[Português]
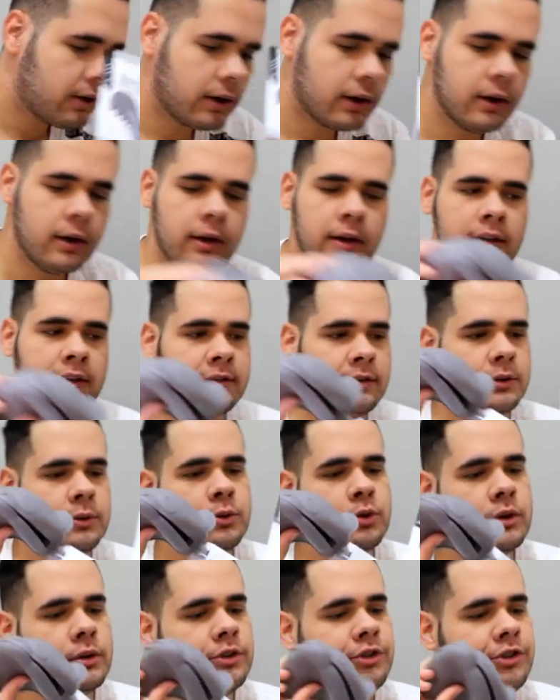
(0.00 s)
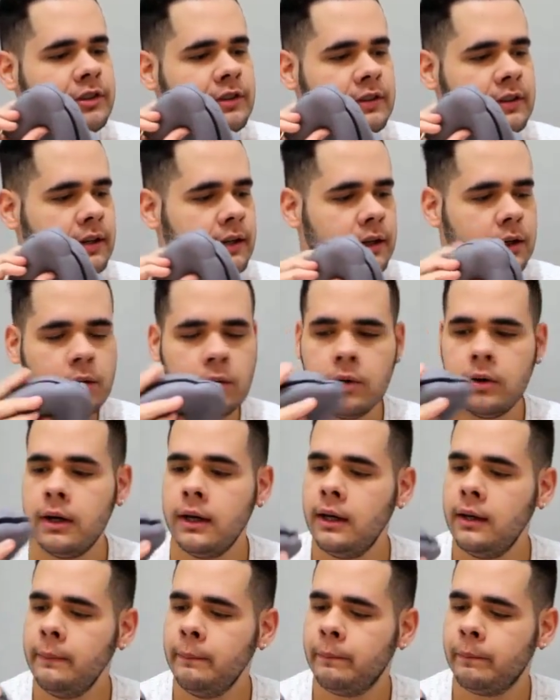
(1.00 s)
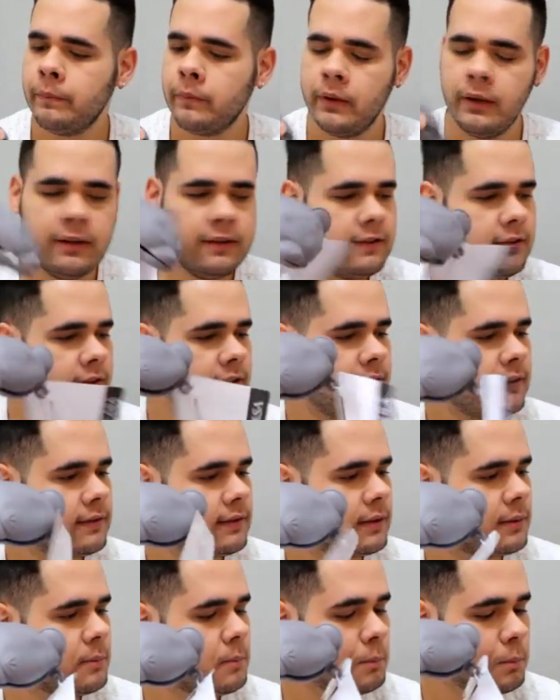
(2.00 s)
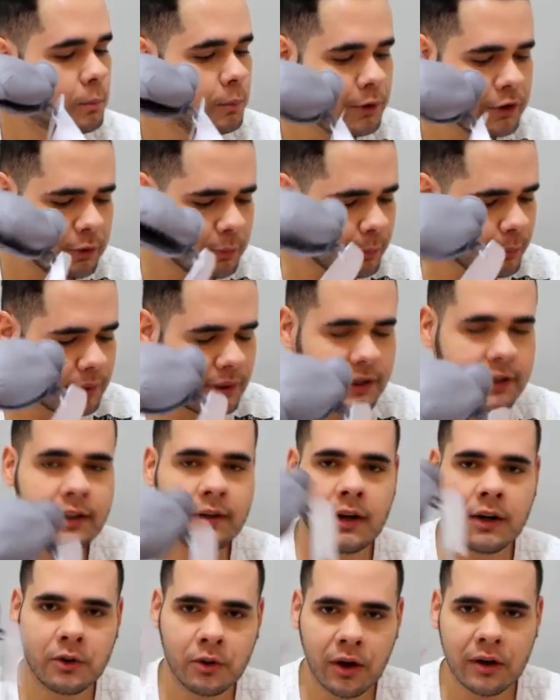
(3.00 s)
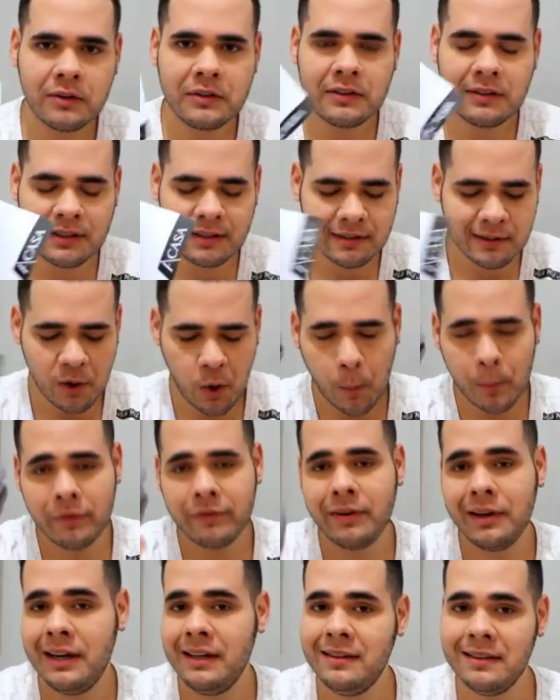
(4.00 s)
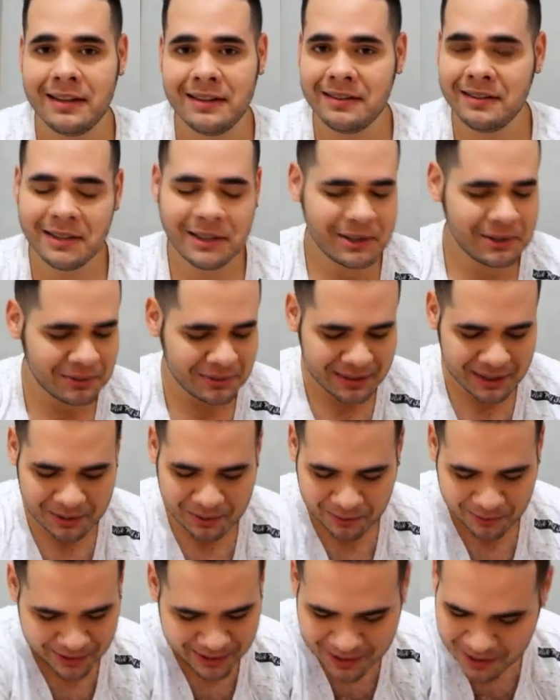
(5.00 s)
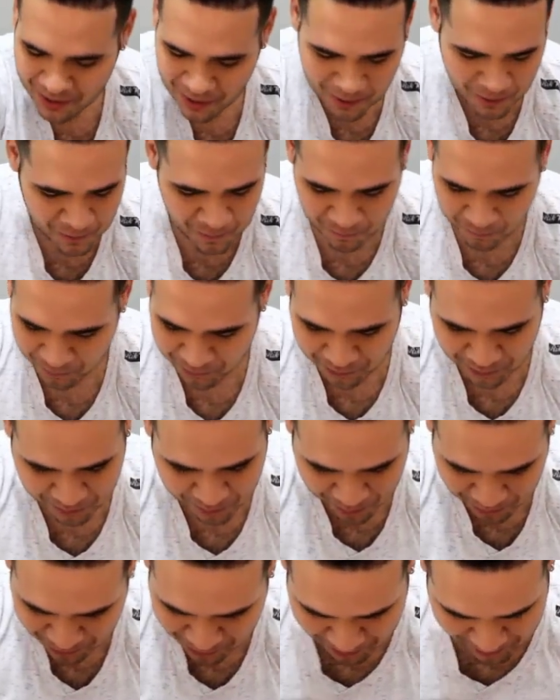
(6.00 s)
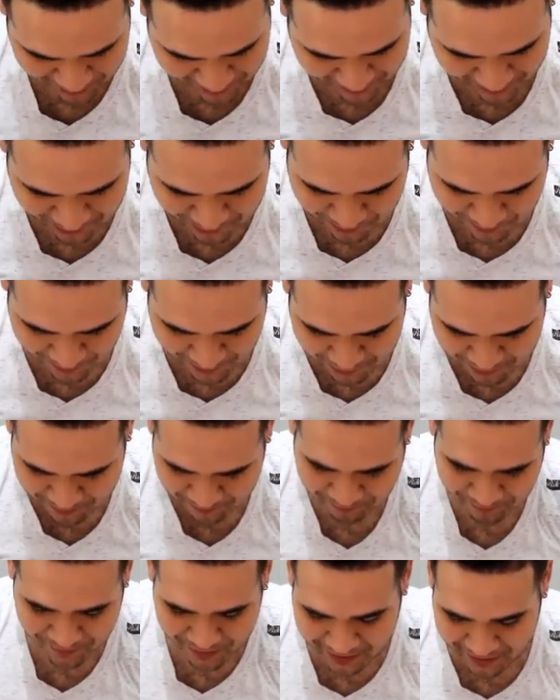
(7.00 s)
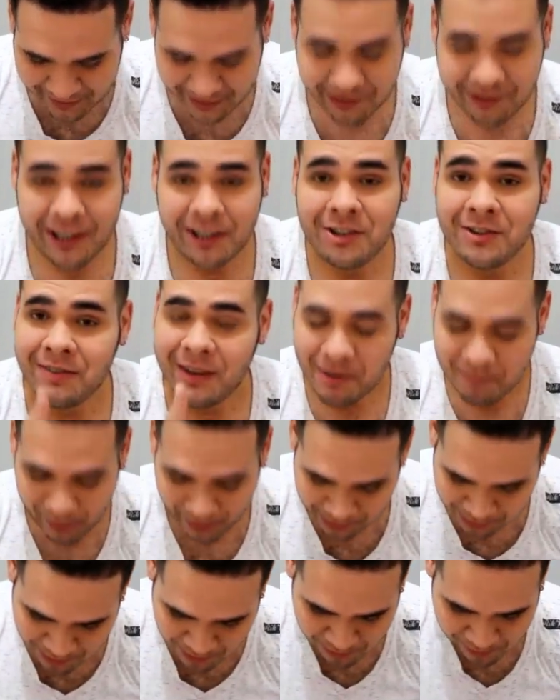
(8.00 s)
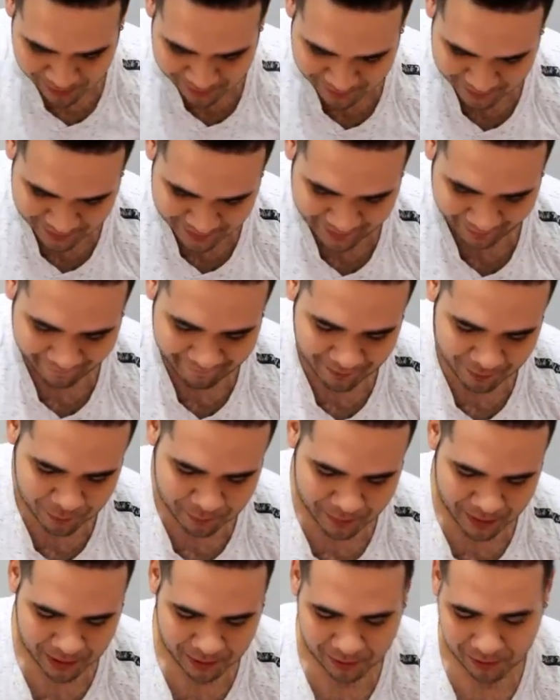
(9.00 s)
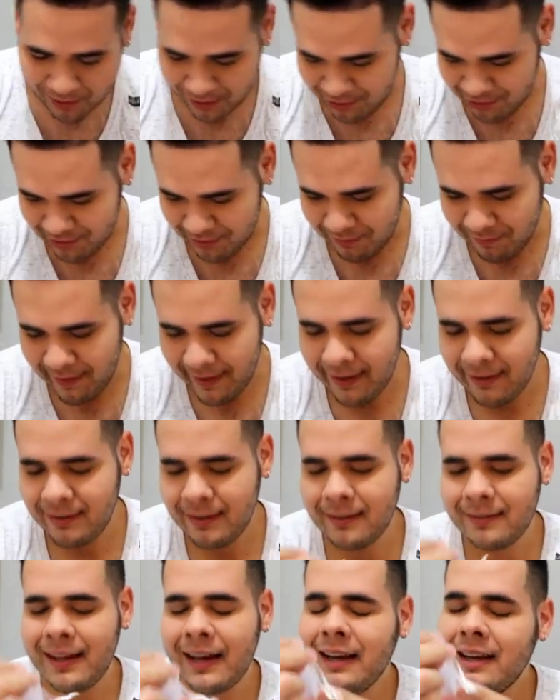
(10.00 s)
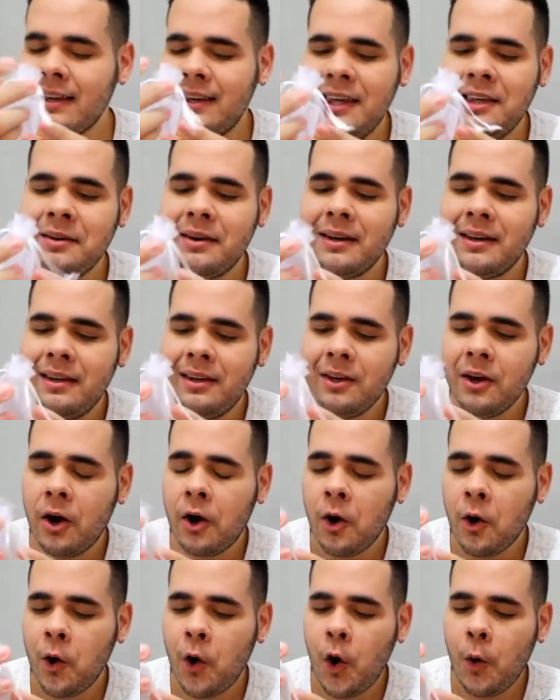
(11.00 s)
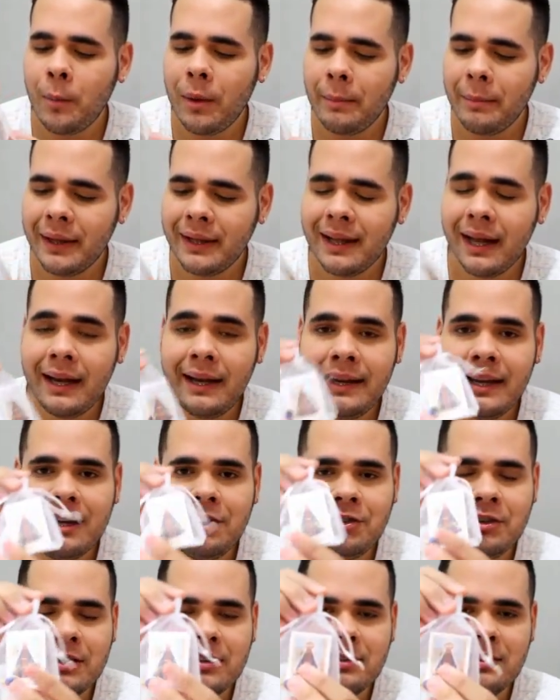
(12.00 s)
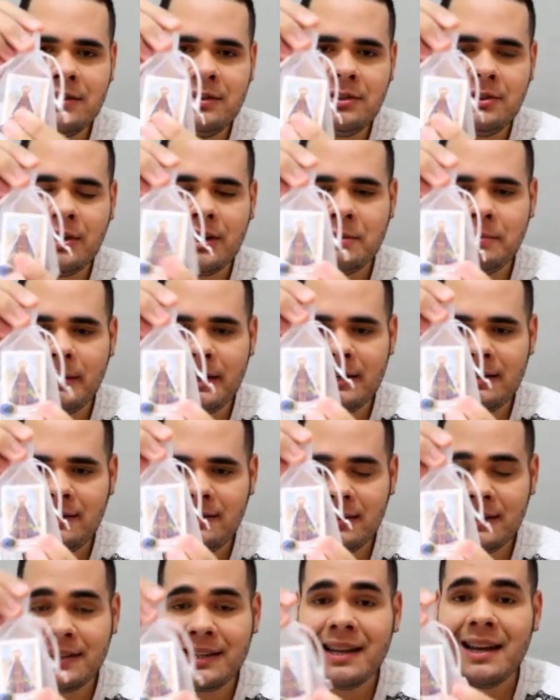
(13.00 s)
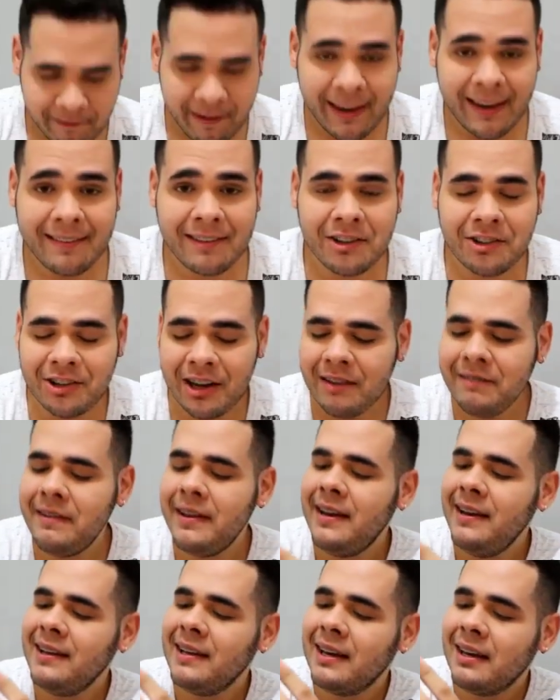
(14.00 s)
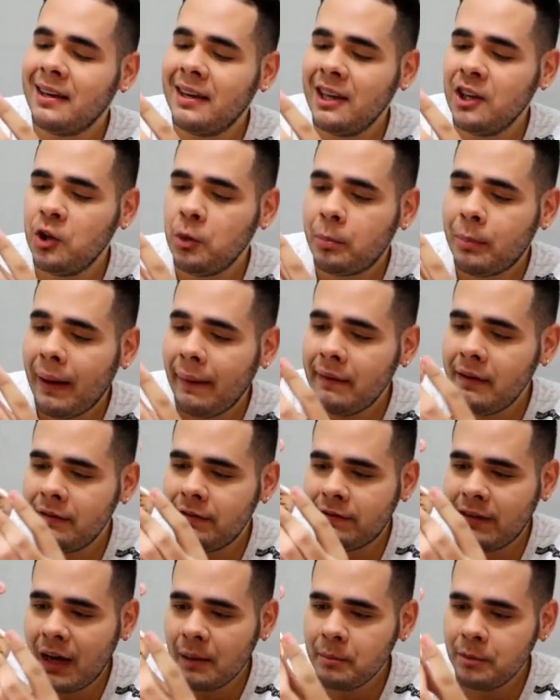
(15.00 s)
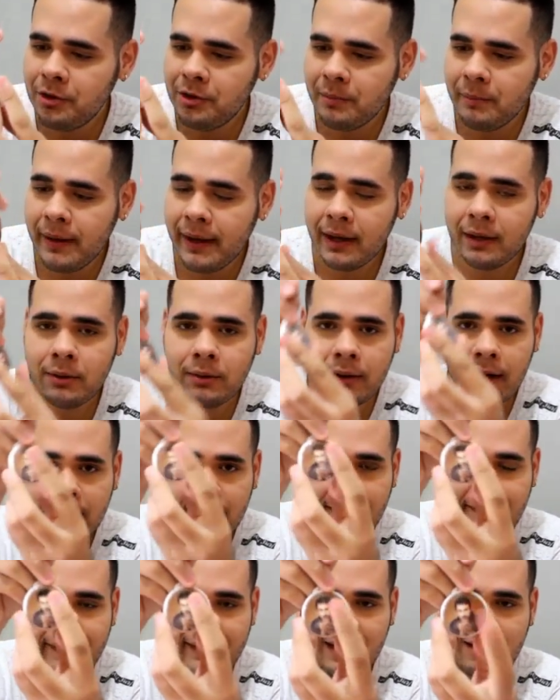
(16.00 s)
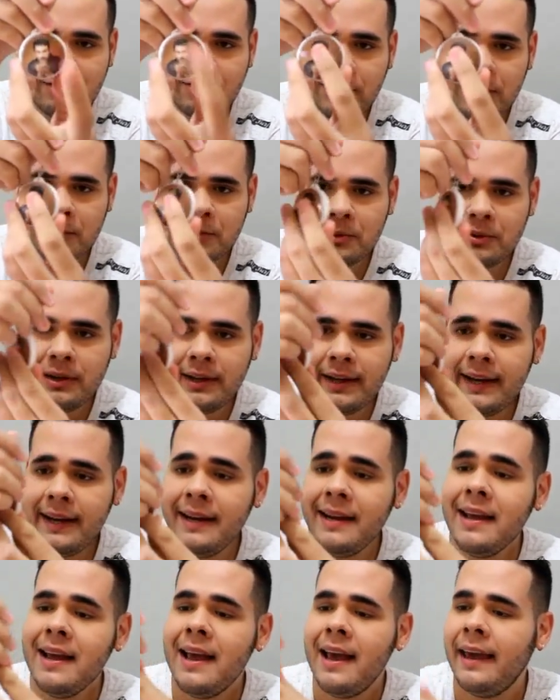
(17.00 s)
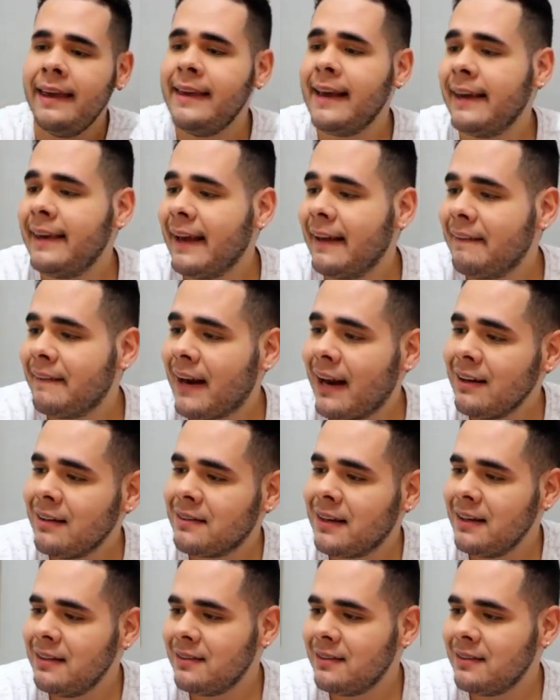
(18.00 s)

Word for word: ó. São todos de silicone e cinza. Muito bonito, eu adoro cinza. Como eu falei, você acertou na cor. Muito, muito obrigado mesmo. E, gente, veio mais coisa aqui ainda no pacote. Veio esse saquinho aqui, ó, com uma medalhinha de Nossa Senhora Aparecida. Veio esse chaveirinho aqui do Padre Fábio de Mello. Aqui tem a foto dele. E aqui atrás está